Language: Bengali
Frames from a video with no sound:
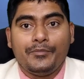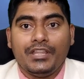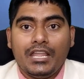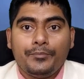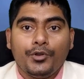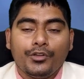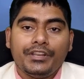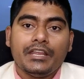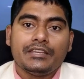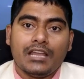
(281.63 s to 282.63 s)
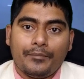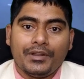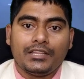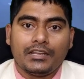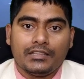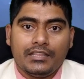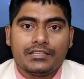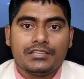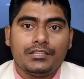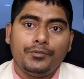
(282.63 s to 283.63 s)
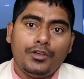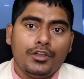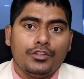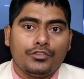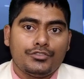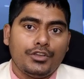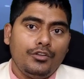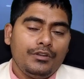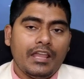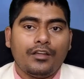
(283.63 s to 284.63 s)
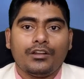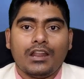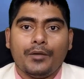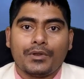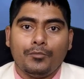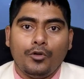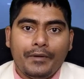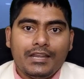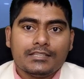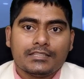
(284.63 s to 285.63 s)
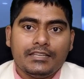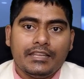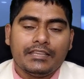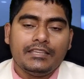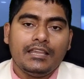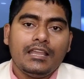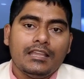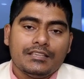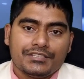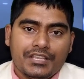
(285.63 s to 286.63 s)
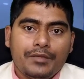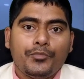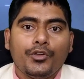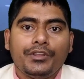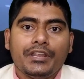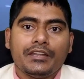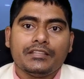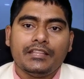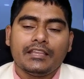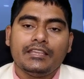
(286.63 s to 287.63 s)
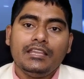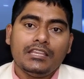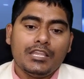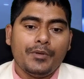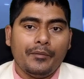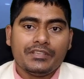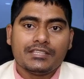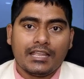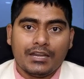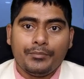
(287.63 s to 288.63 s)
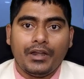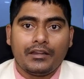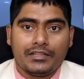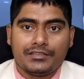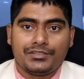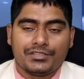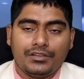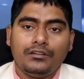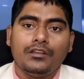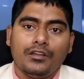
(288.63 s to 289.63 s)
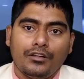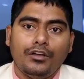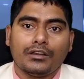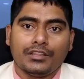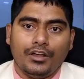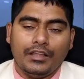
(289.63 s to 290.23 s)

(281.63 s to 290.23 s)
আমি এই প্রক্রিয়াটি আপনাদেরকে দেখিয়ে দেব তো চলুন এখন আমরা মোবাইল স্ক্রিনে গিয়ে সেই প্রক্রিয়াটি দেখি কিভাবে সেকেন্ড পার্ট রেজিস্ট্রেশন করতে